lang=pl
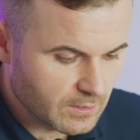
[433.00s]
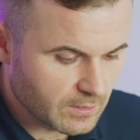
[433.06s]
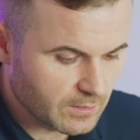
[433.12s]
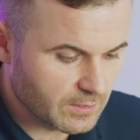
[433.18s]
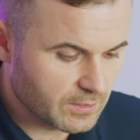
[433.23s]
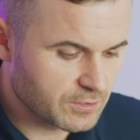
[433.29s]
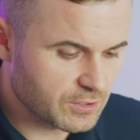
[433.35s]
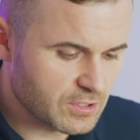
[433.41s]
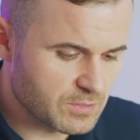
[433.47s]

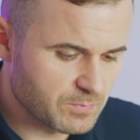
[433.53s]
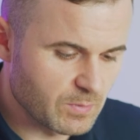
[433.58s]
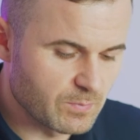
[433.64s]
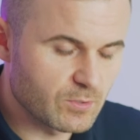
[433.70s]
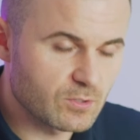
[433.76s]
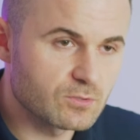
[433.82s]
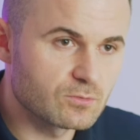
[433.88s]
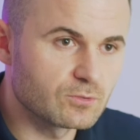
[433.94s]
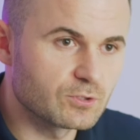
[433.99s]
y, gdzie jest po
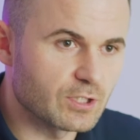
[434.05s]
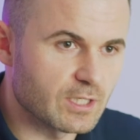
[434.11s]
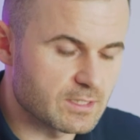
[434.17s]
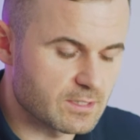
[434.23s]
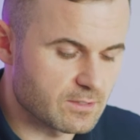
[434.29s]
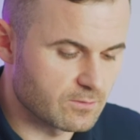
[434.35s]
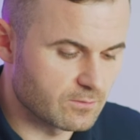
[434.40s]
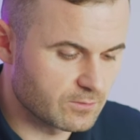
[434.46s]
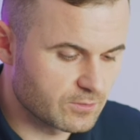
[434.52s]
prostu
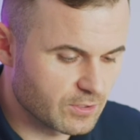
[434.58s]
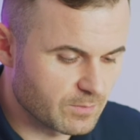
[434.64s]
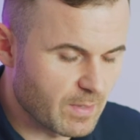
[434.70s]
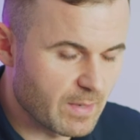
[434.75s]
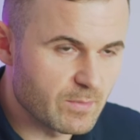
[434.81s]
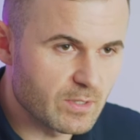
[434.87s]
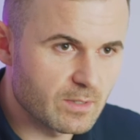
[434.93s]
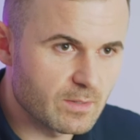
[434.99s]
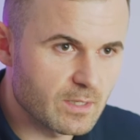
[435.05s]
ciasno, gdzie
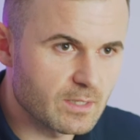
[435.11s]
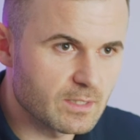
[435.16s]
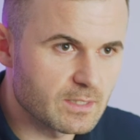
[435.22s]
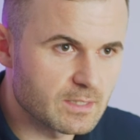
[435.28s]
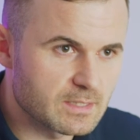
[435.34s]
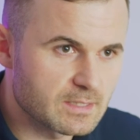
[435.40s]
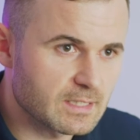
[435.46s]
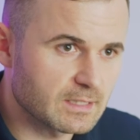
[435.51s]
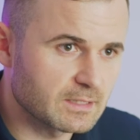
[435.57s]
mamy
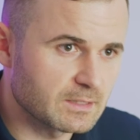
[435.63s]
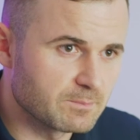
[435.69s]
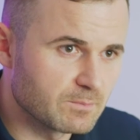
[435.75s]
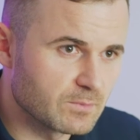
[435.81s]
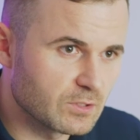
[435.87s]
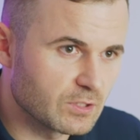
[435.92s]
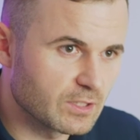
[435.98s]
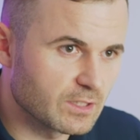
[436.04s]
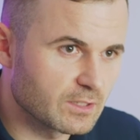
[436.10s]
taki
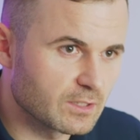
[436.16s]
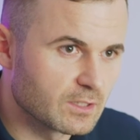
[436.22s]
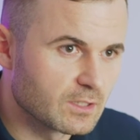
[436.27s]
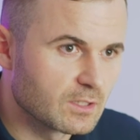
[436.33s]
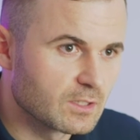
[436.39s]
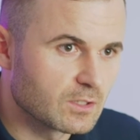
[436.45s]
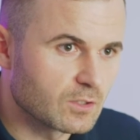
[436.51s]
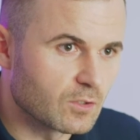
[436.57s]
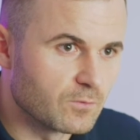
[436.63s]
mniej
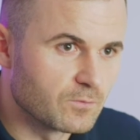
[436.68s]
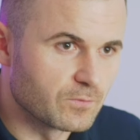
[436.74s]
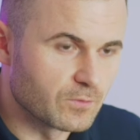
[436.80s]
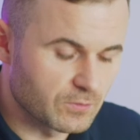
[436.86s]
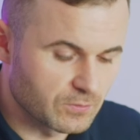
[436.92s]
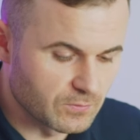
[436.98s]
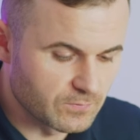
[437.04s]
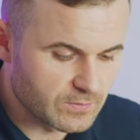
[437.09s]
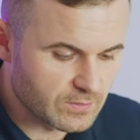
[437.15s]

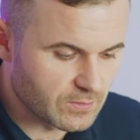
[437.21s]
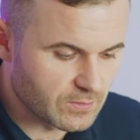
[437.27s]
komfortowy